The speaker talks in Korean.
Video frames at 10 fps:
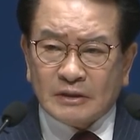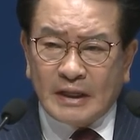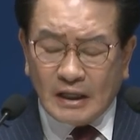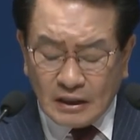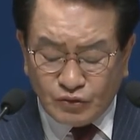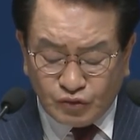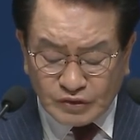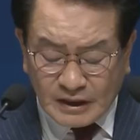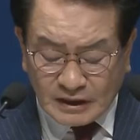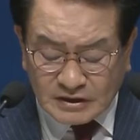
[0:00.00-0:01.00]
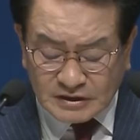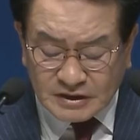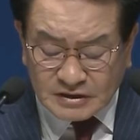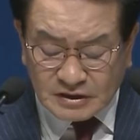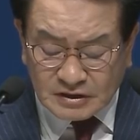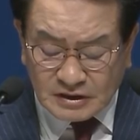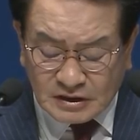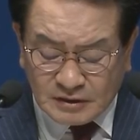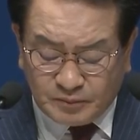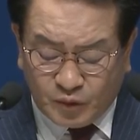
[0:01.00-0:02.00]
내가 누구냐 정체성
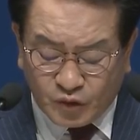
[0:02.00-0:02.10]
이거는